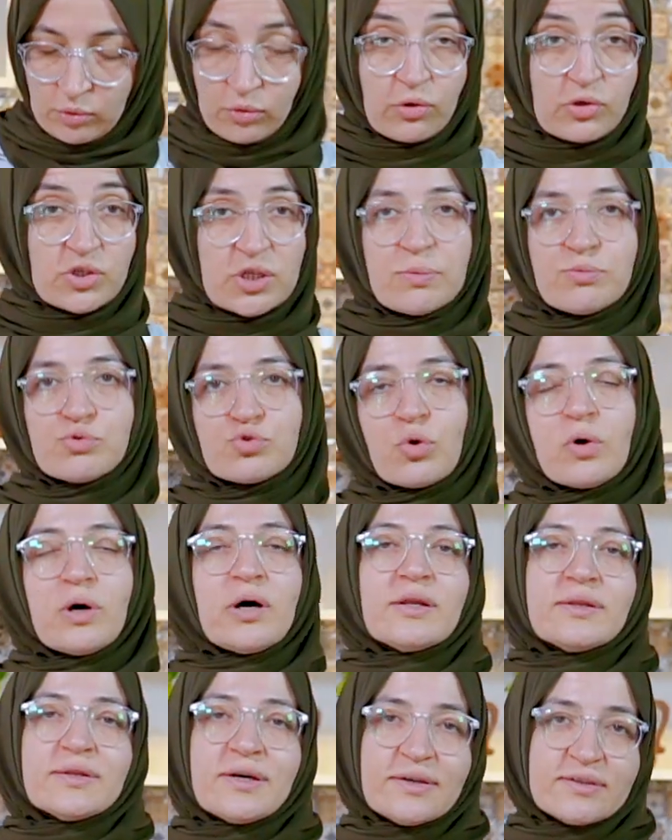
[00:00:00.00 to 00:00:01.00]
doğrayacağım.
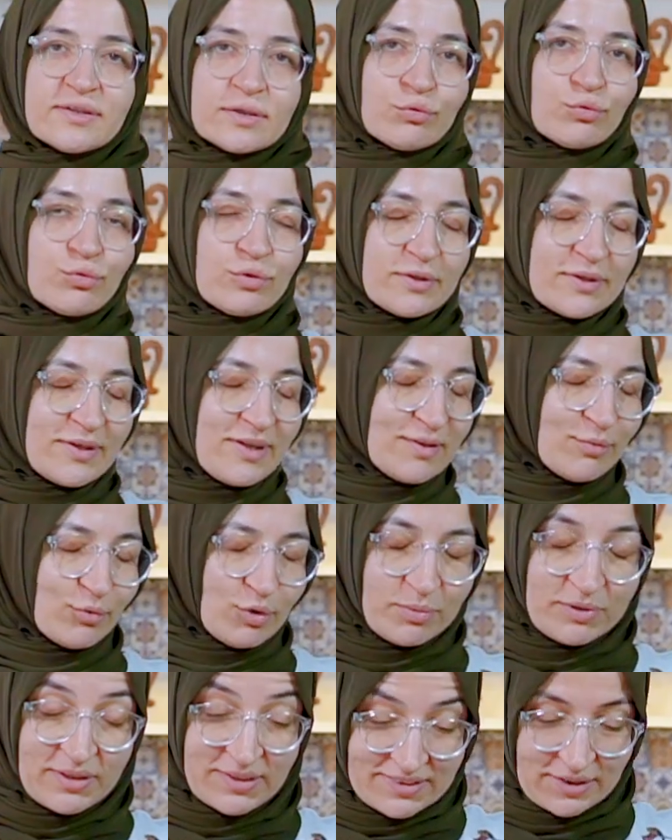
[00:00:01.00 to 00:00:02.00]
Soğanlar tavukların altında
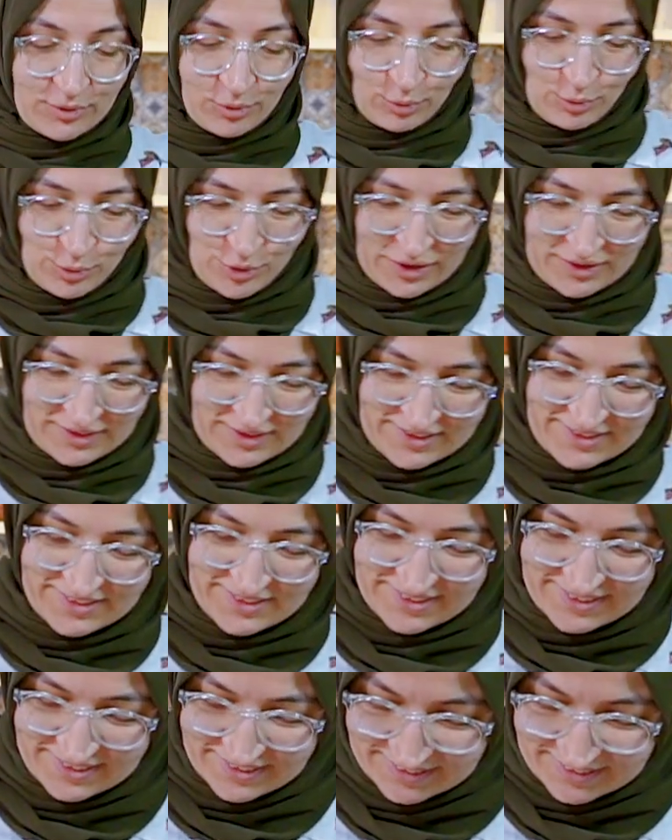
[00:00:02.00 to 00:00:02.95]
böyle bir yatak olacaklar.